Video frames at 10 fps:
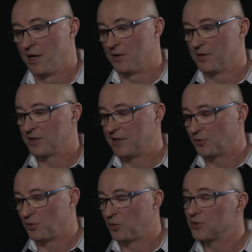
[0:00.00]
euh, Ça va
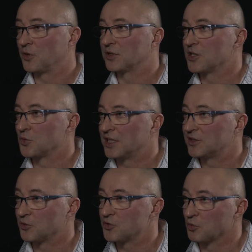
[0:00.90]
être recentrer son
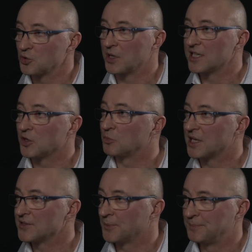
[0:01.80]
attention sur l'instant
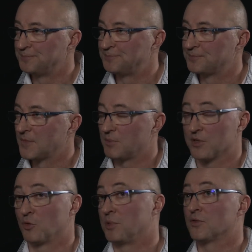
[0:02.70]
présent. Mhm.
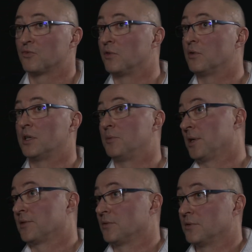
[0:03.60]
Parce que bien souvent, les
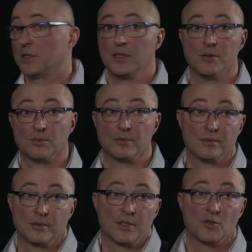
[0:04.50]
personnes qui
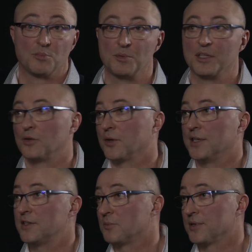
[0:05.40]
ne sont pas bien dans leur
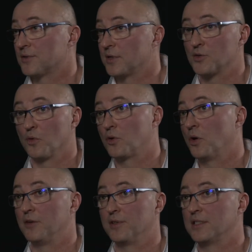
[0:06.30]
tête, c'est parce qu'elles sont
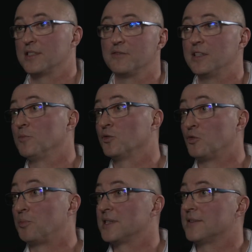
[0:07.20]
encore avec des événements du
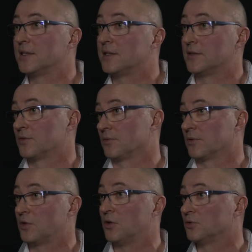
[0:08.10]
passé qui sont
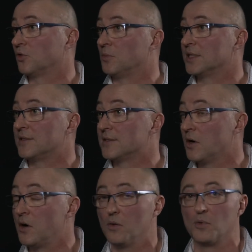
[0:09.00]
encore
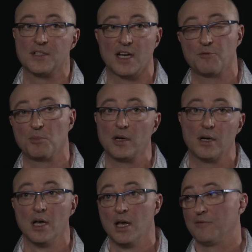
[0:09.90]
traumatisants, ou elles n'arrivent pas à
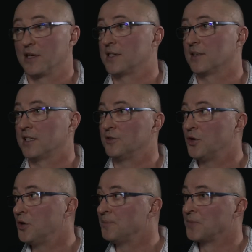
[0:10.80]
faire certains
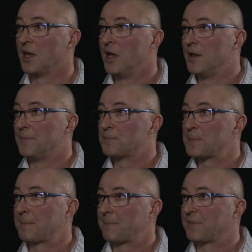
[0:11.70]
deuils. Qui sont peut-être parfois
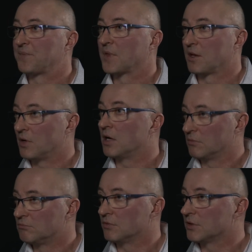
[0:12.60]
inconscients aussi. Voilà,
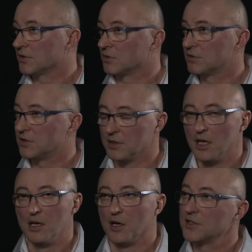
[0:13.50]
oui, mhm. ça aussi.
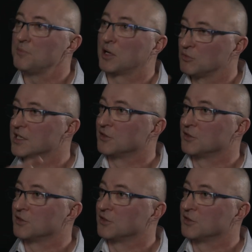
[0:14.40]
Alors ça, par contre, c'est